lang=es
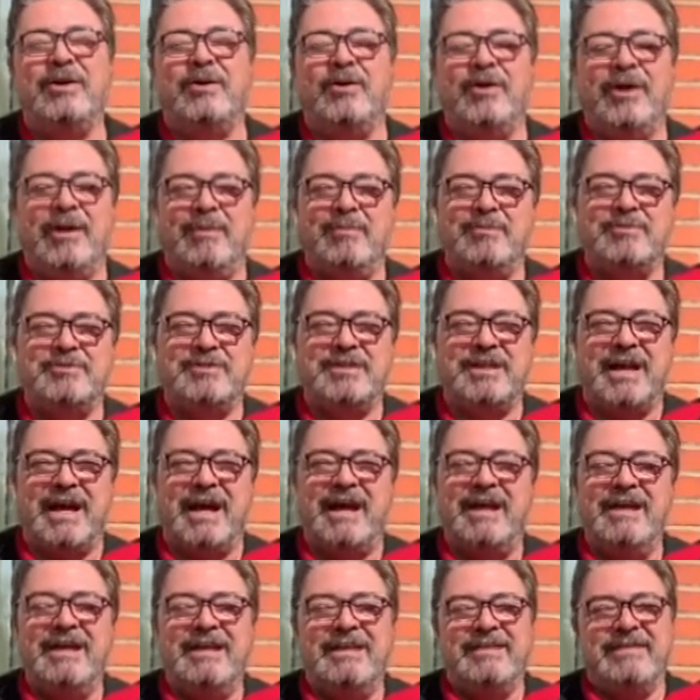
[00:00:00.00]
y con la
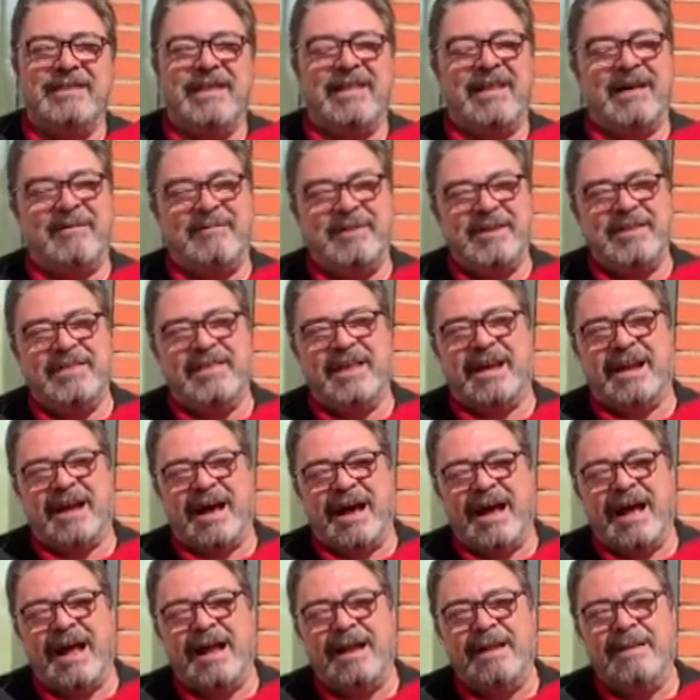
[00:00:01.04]
música de David de
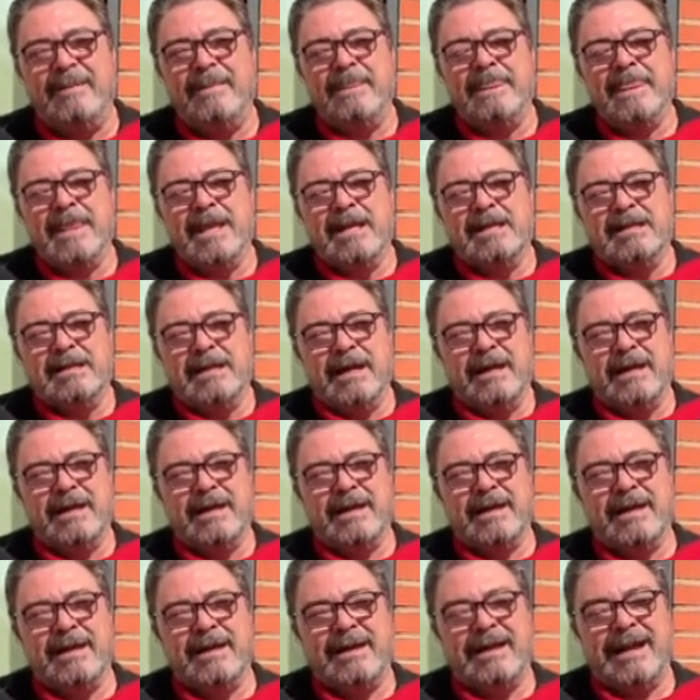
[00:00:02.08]
Araal,
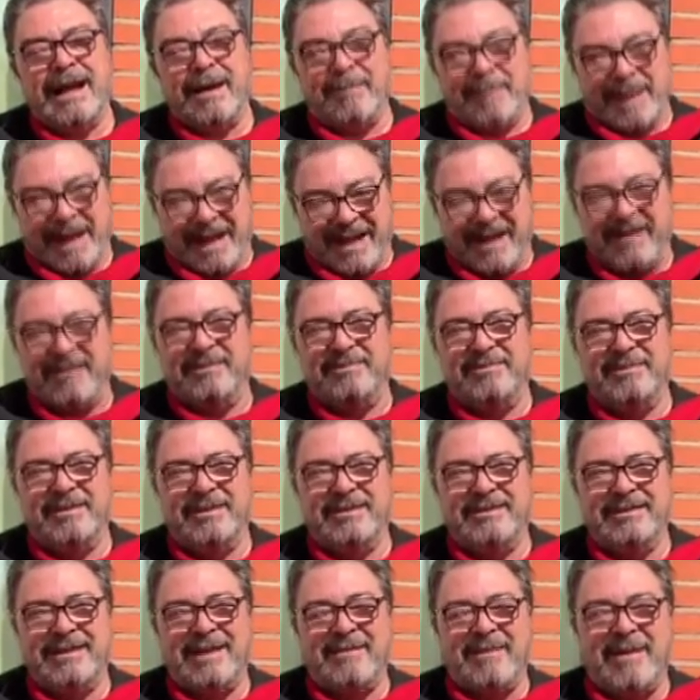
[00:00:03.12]
eh, La pared
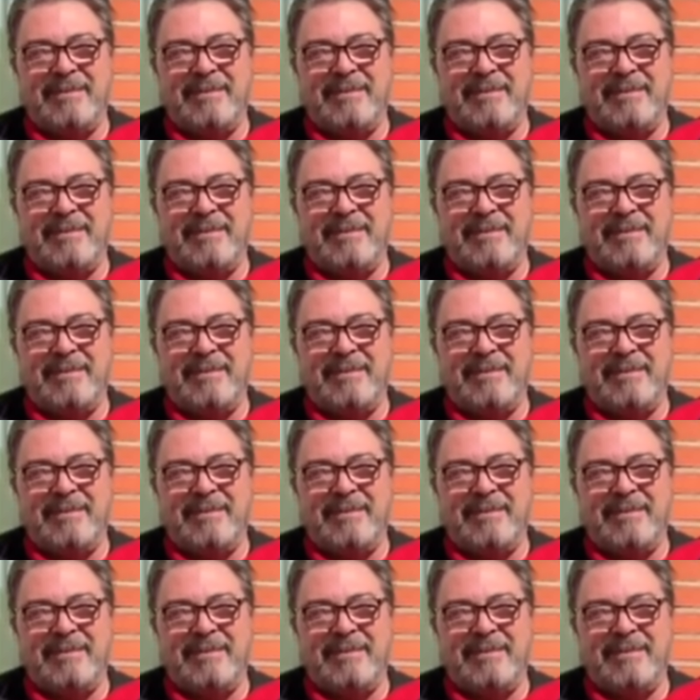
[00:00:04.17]
de